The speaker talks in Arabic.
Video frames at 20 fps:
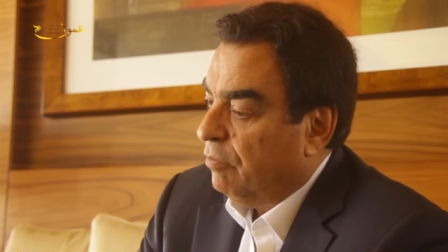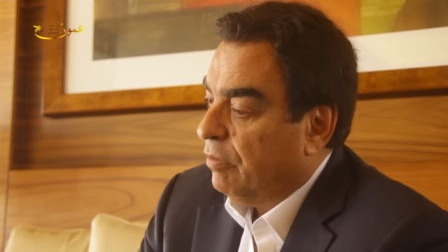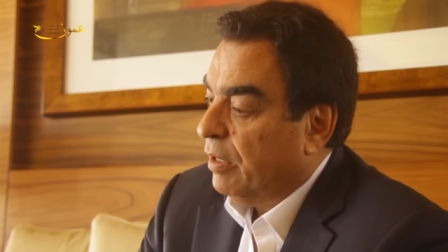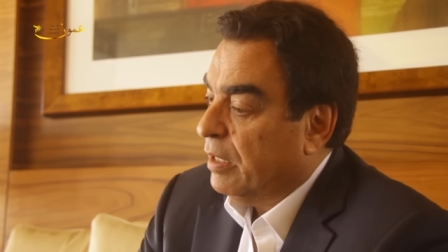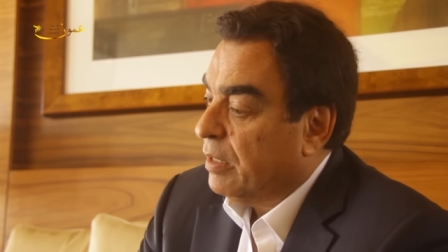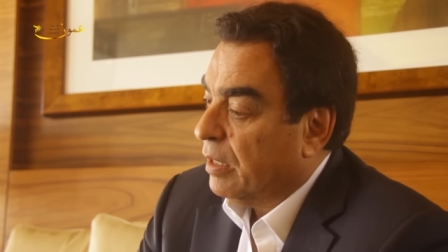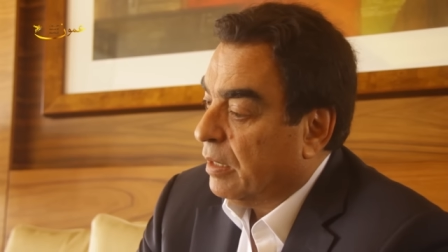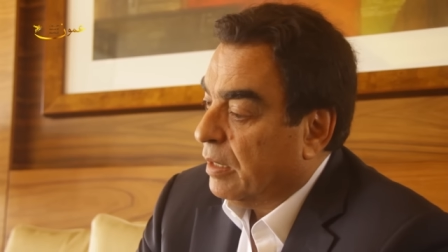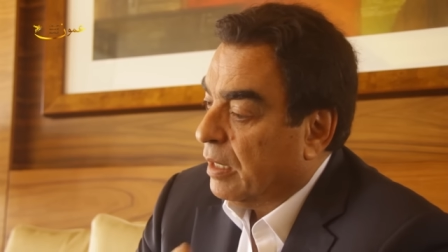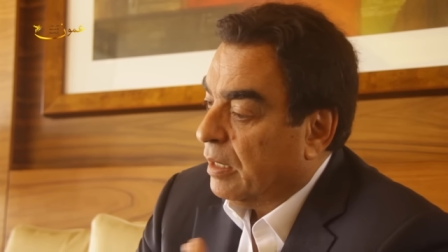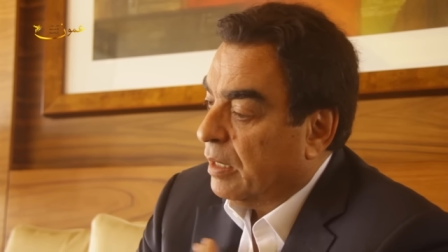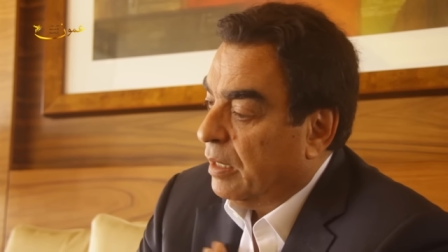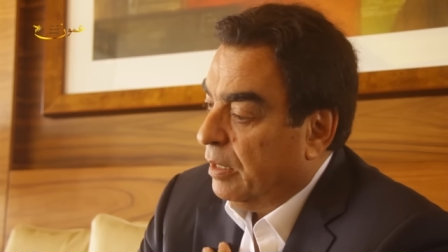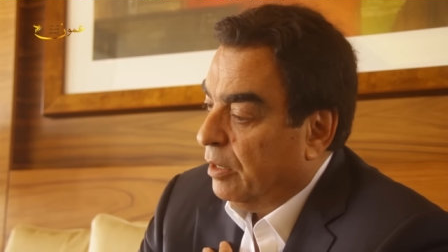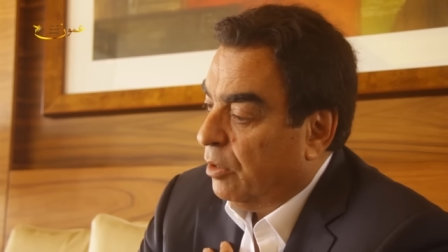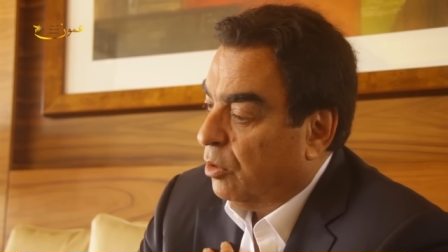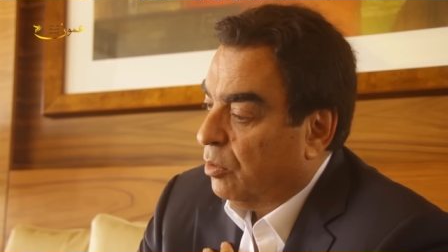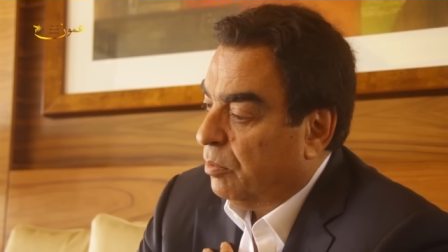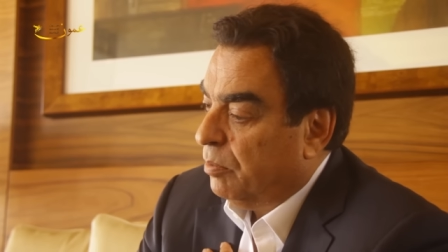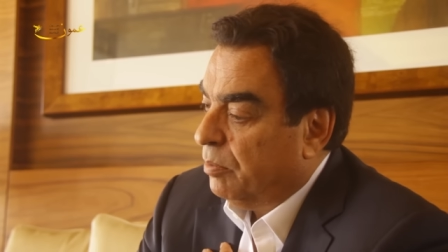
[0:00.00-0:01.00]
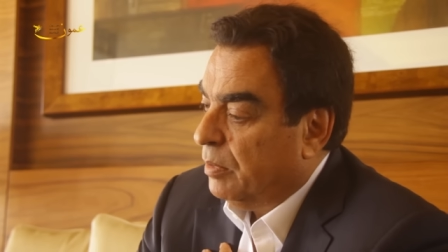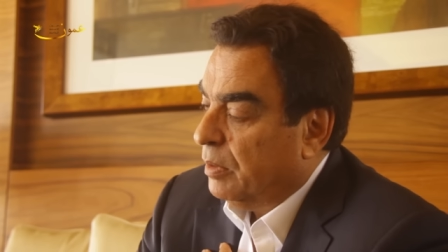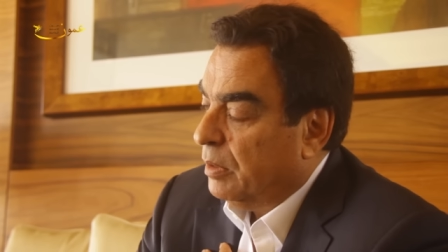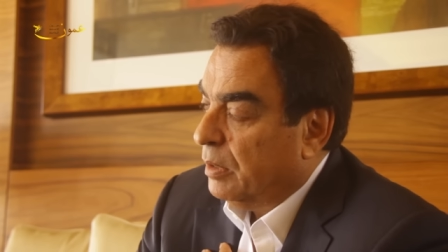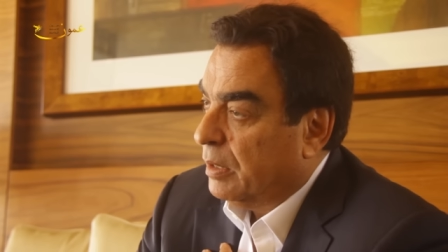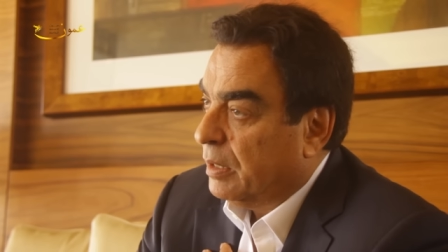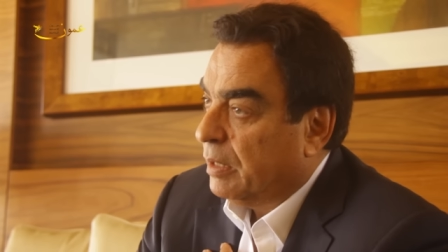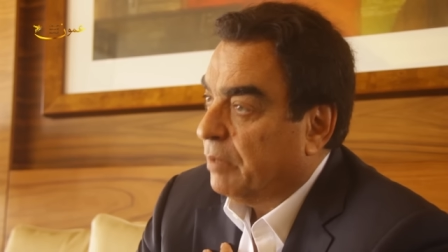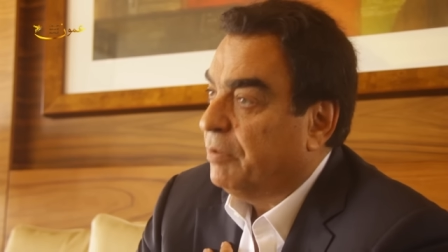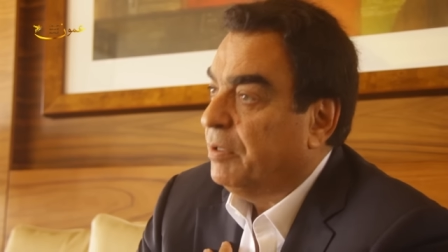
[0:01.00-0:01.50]
فإذا أنا اليوم
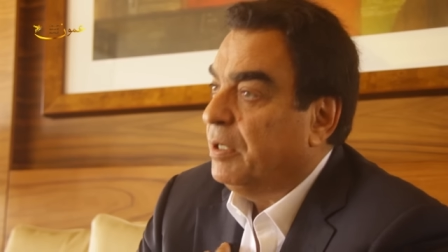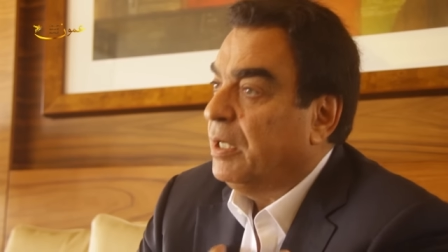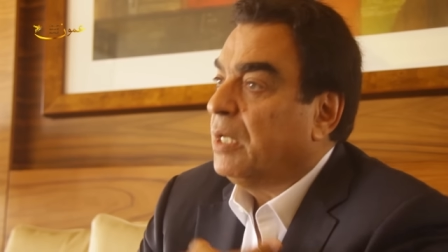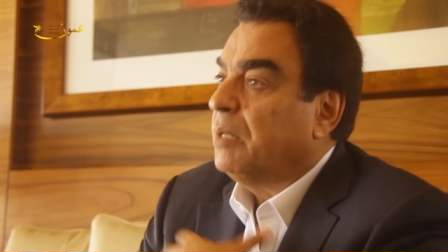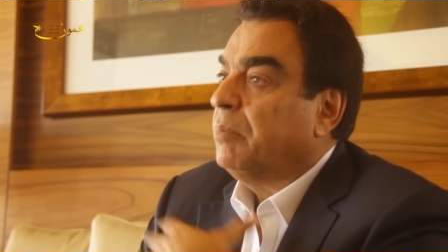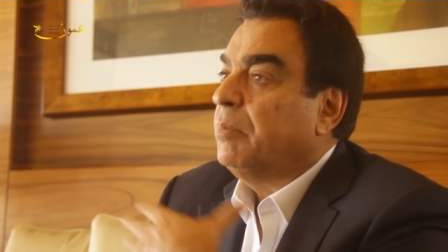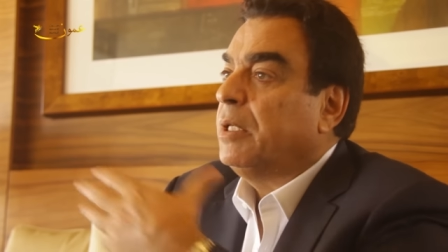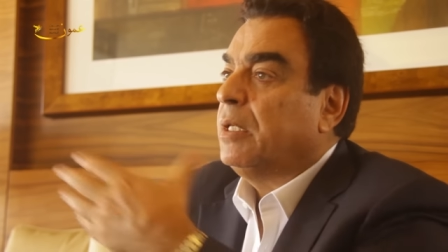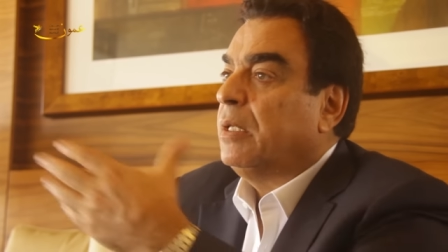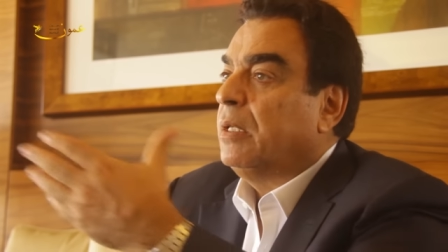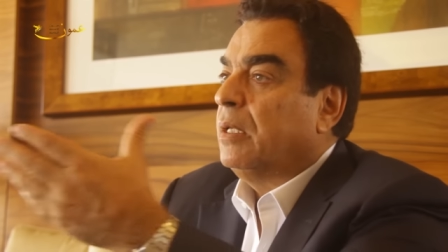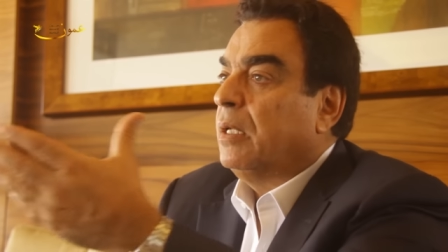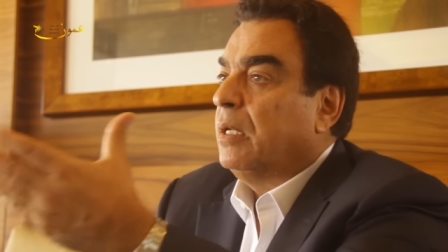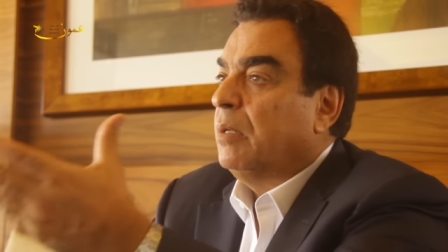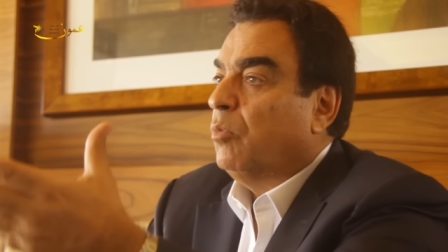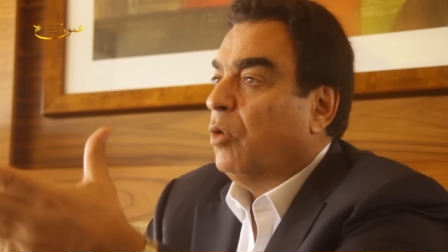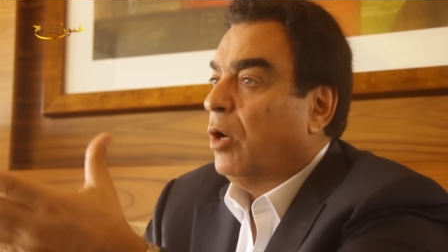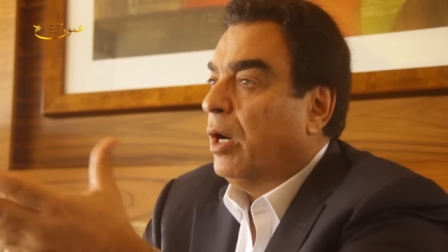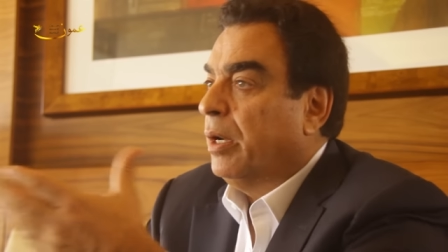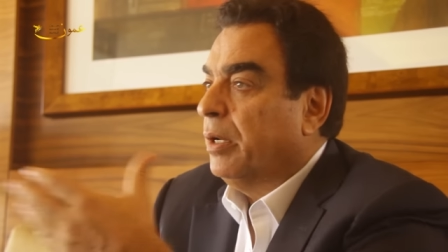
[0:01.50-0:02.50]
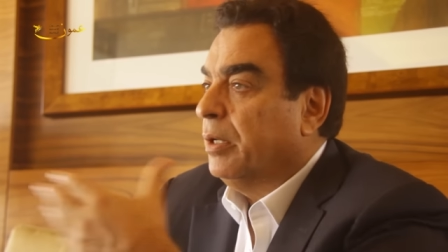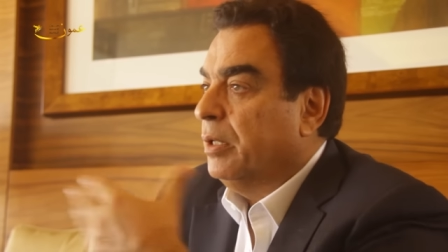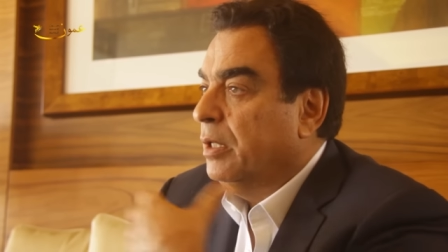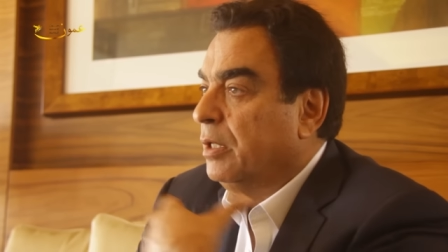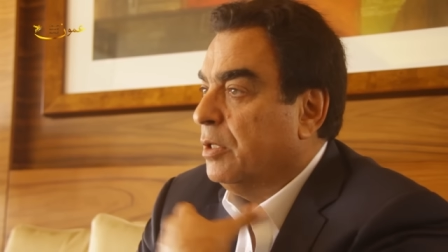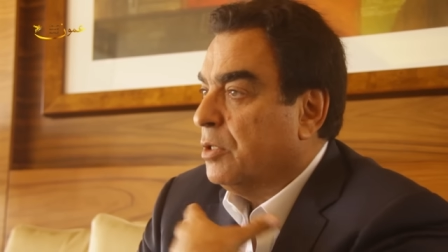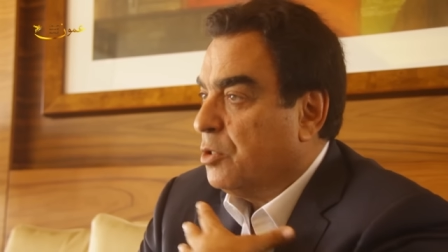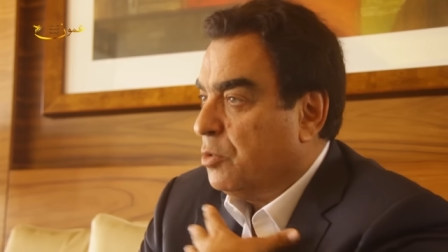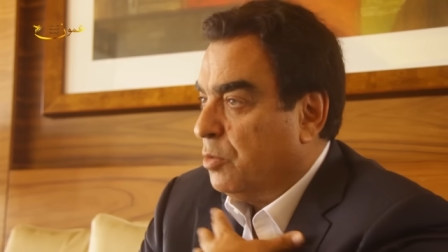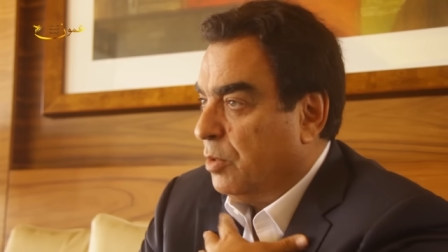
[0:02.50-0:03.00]
كثير من
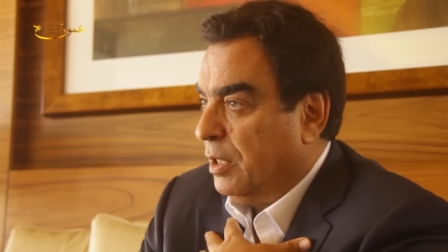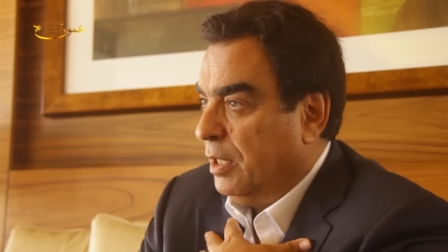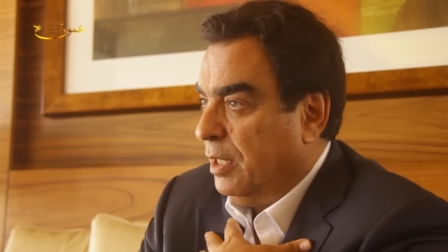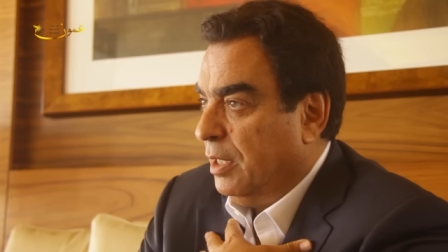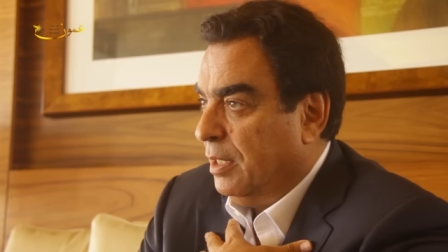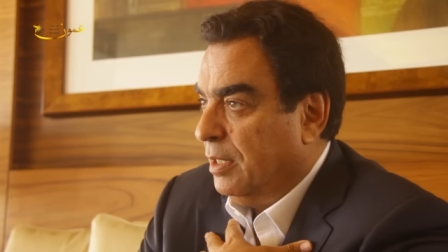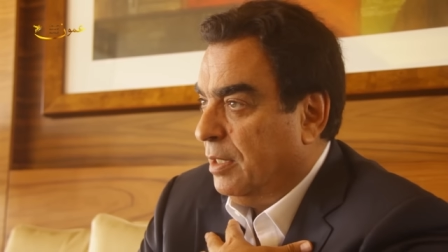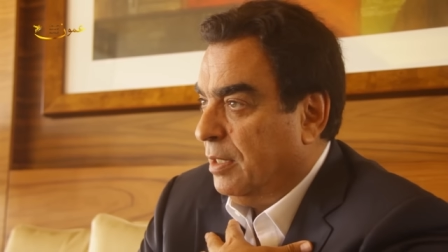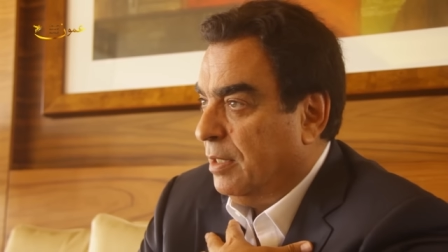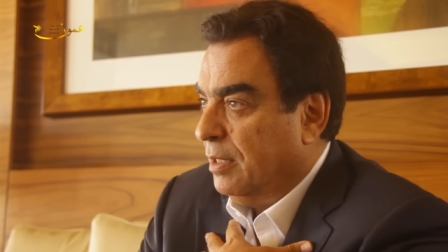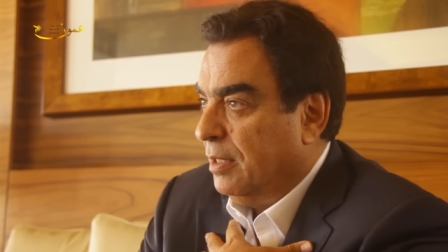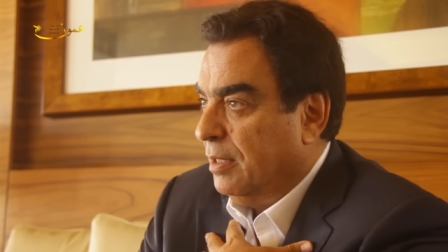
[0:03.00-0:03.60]
المعارضين السوريين